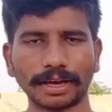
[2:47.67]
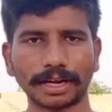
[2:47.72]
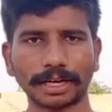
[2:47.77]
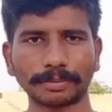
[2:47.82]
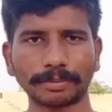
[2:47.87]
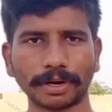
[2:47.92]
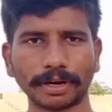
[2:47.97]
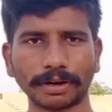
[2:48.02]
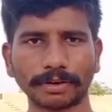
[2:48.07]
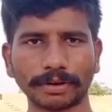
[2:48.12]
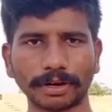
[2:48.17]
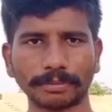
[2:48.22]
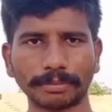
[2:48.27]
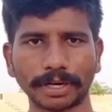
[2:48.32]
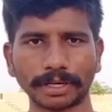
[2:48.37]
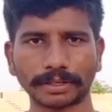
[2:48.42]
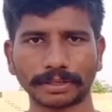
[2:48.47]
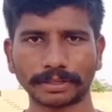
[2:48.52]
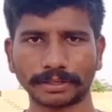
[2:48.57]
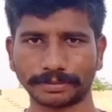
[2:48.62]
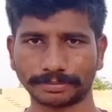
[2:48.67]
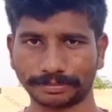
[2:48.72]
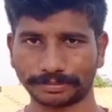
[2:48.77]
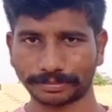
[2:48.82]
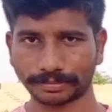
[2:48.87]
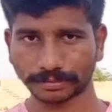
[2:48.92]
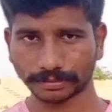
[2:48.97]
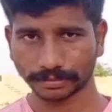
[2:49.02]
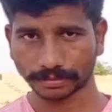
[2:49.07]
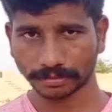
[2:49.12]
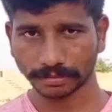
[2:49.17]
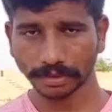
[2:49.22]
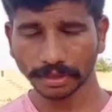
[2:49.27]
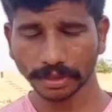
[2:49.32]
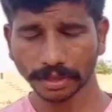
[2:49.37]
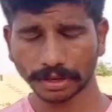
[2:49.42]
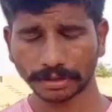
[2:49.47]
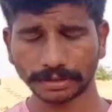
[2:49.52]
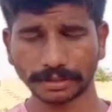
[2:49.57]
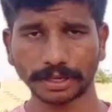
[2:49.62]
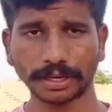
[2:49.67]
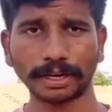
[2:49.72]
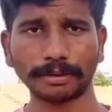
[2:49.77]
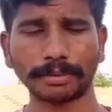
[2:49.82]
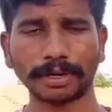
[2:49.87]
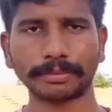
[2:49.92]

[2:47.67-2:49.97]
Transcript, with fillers: అరటిపండ్లు కూడా మనకి డైలీ